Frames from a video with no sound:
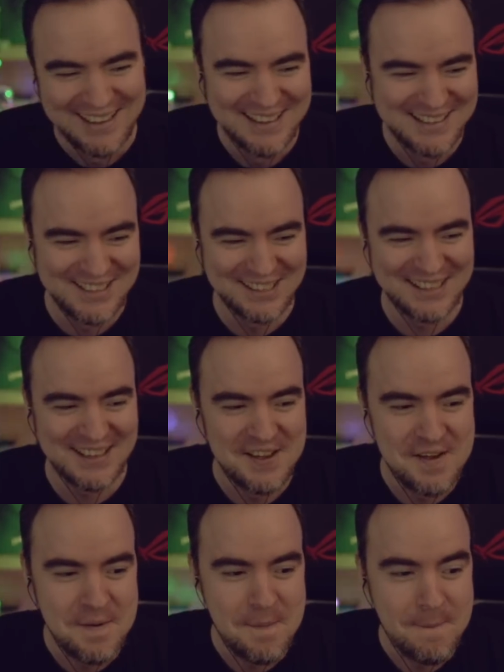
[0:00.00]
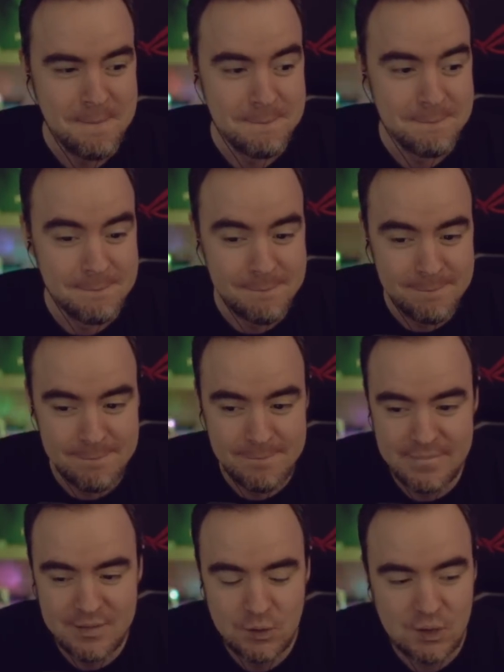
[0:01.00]
Что-то,
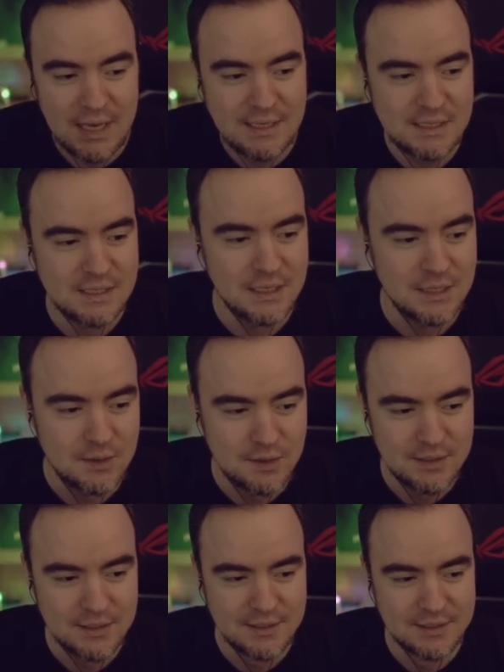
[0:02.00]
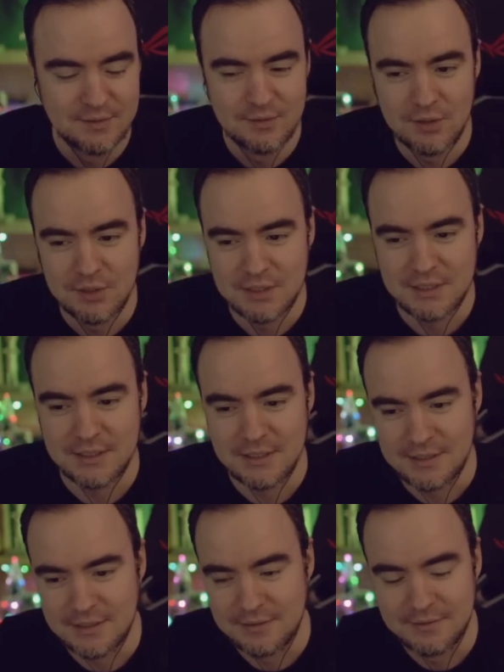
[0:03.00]
ну, я не знаю. Вот,
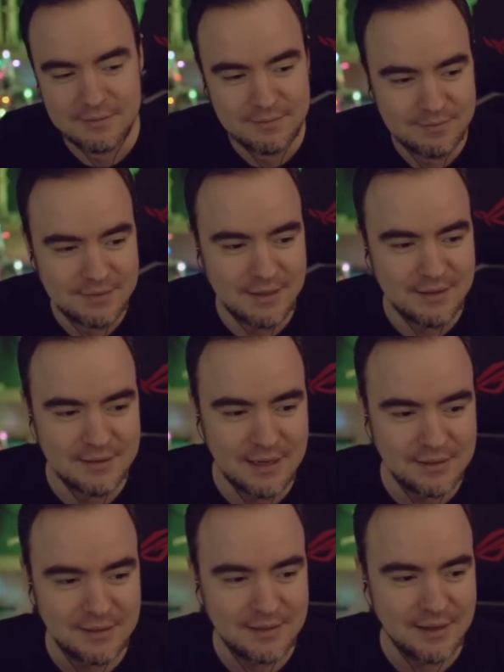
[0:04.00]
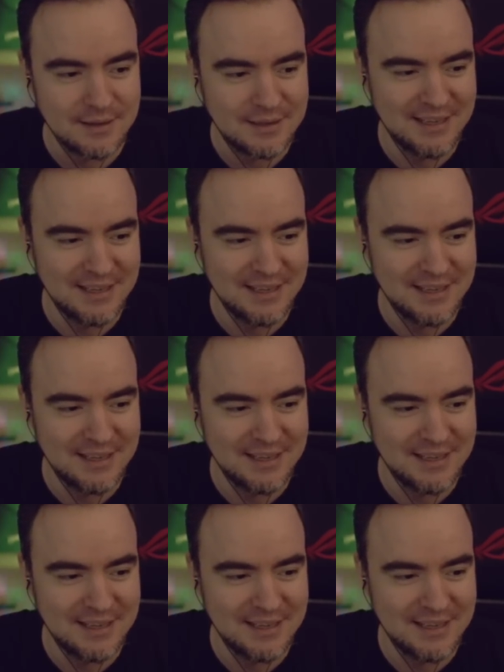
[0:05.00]
э, да, как-то так.